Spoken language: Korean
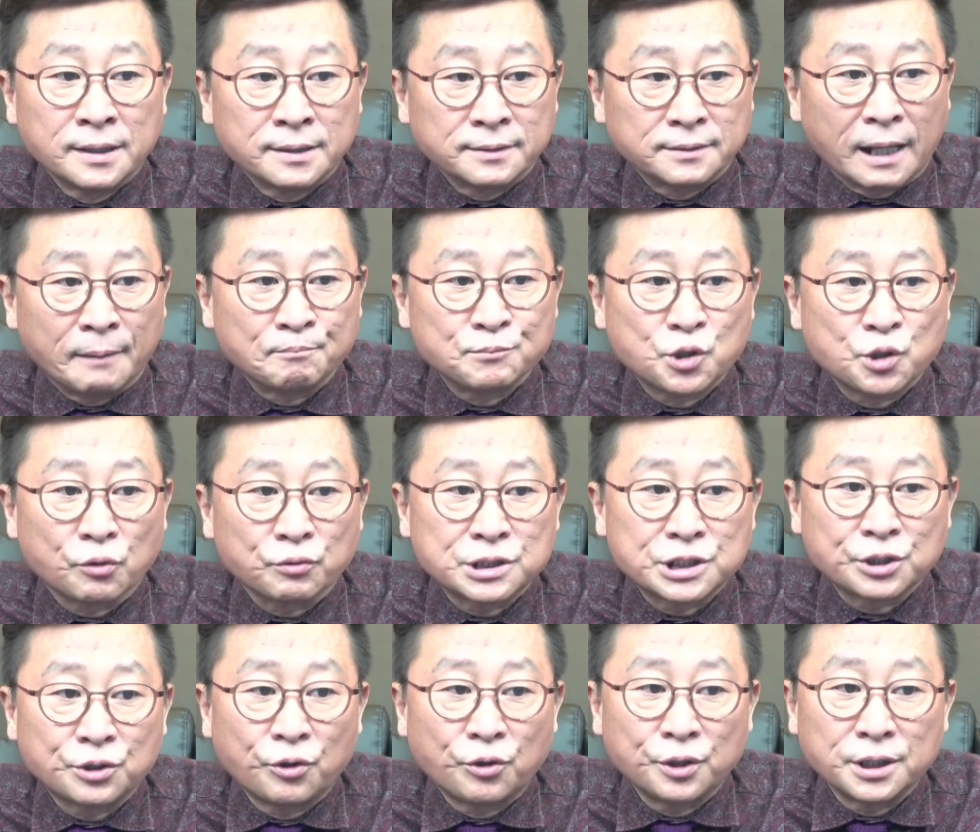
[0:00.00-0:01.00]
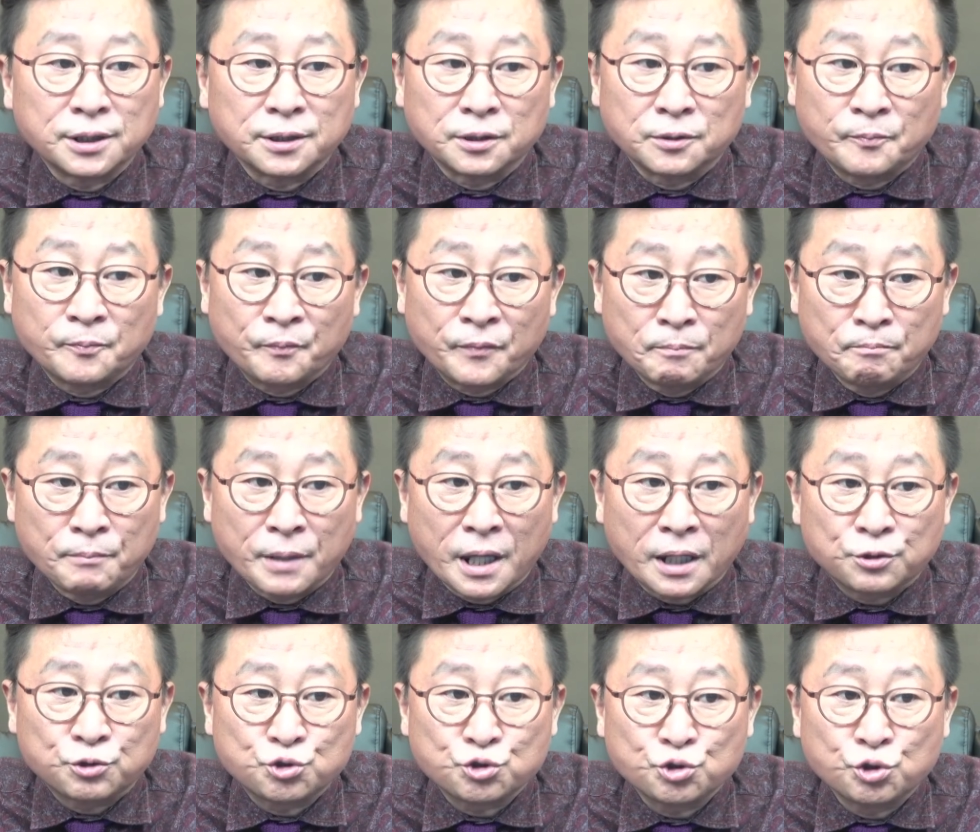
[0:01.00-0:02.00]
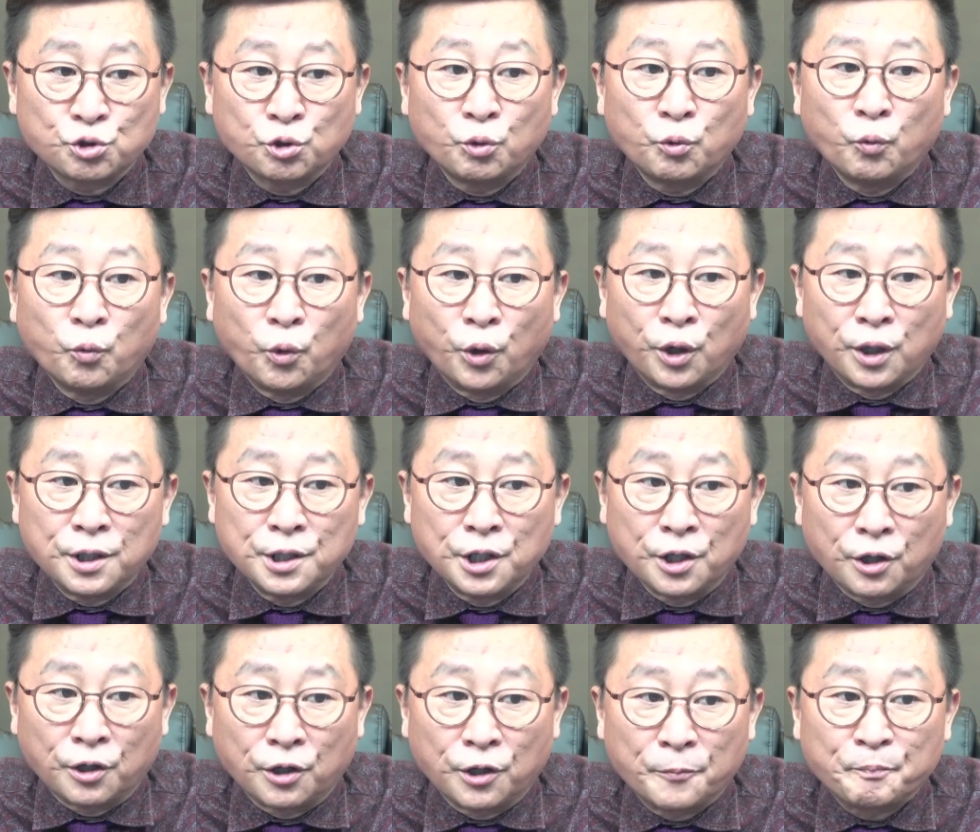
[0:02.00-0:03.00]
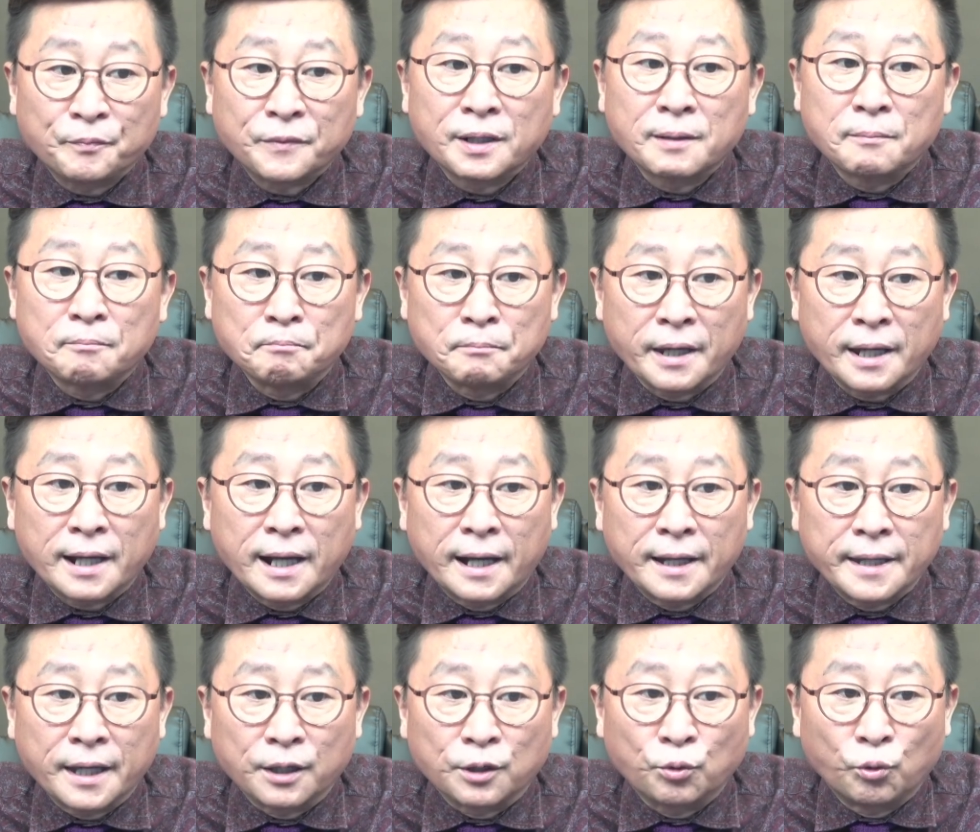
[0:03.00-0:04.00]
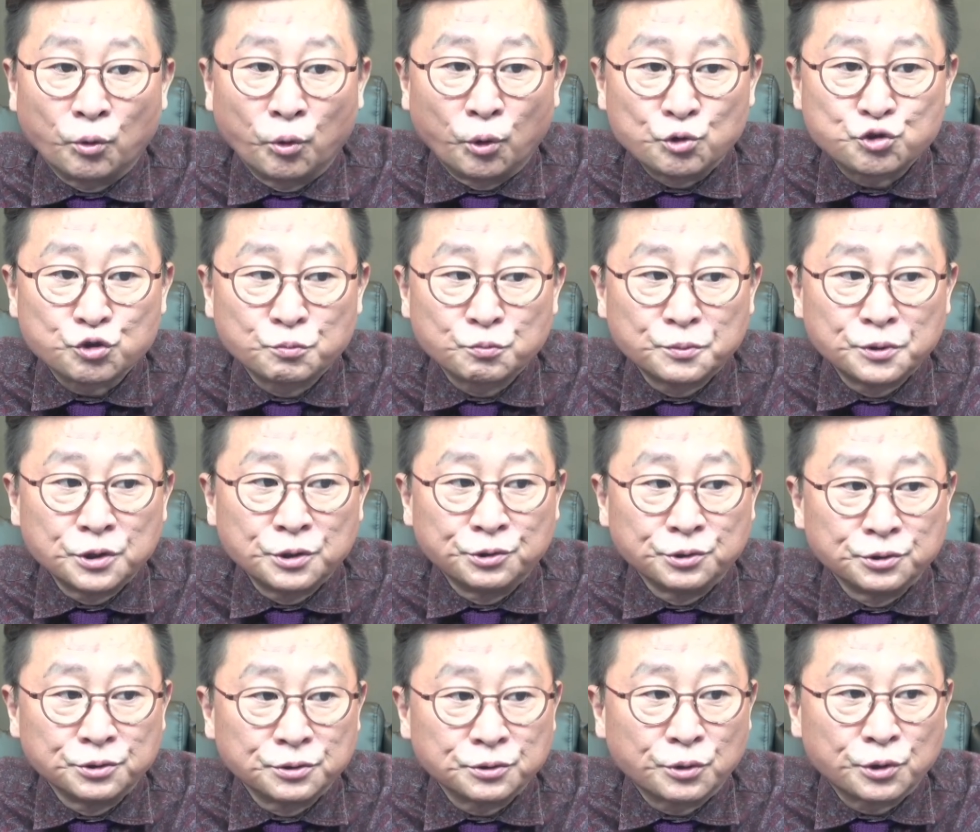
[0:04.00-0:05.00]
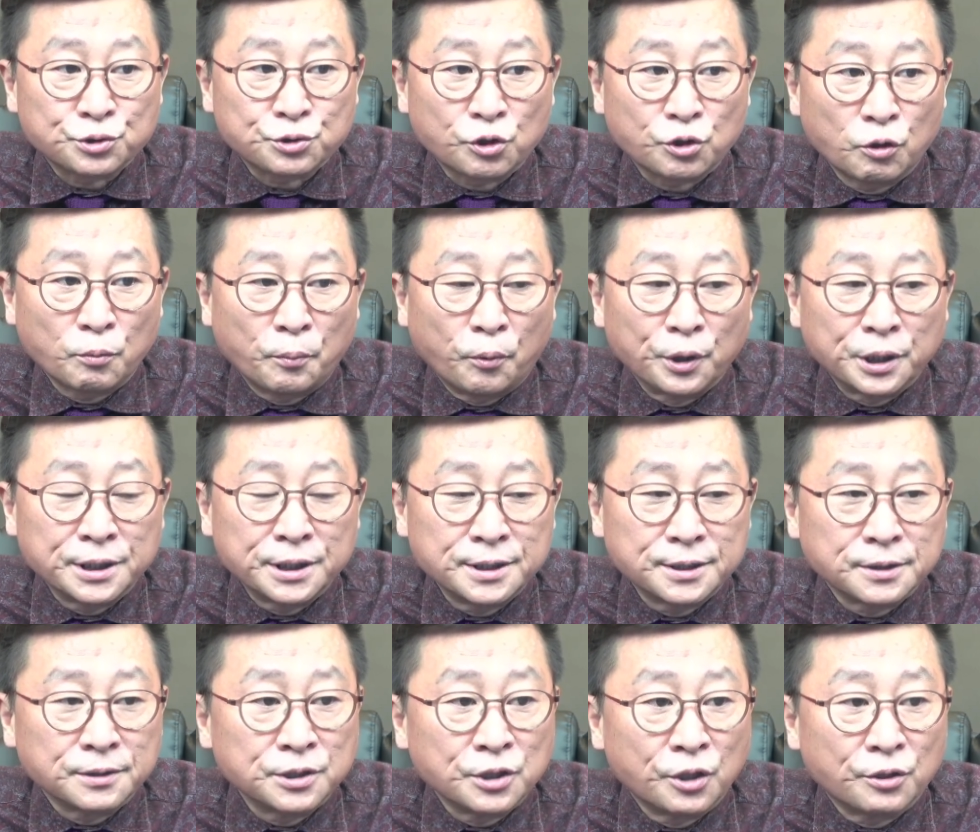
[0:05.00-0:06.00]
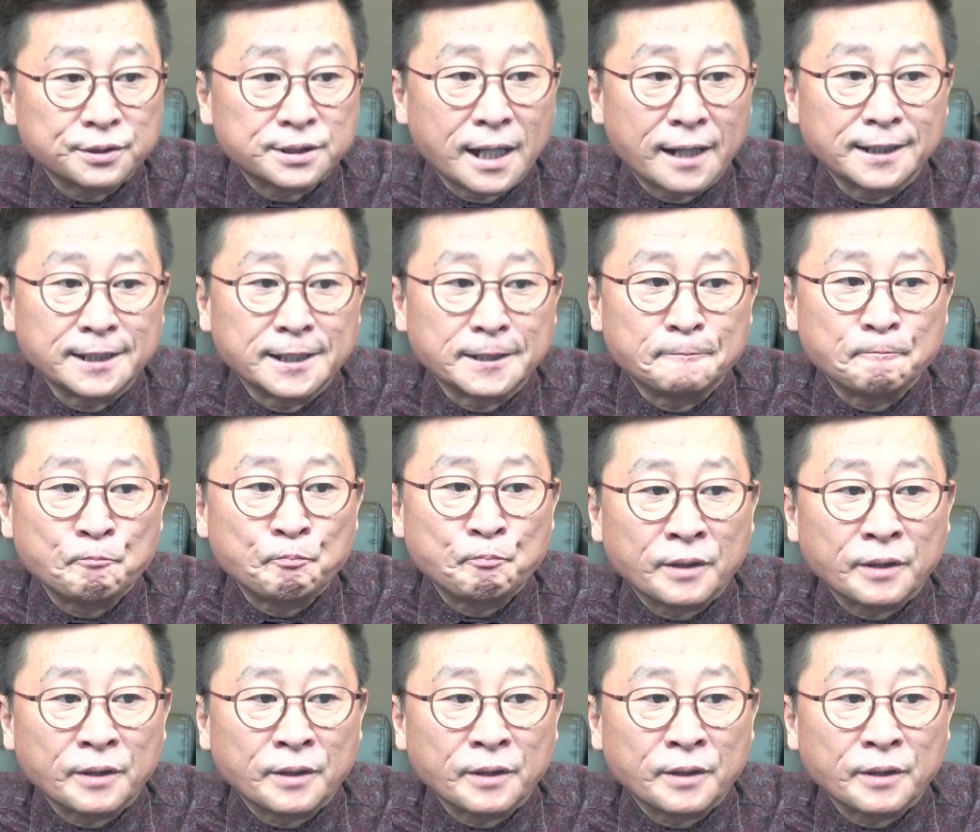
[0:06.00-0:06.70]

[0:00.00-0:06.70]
남성 직원이 맥주 원료 메가에 오줌을 누는 것으로 보이는 영상이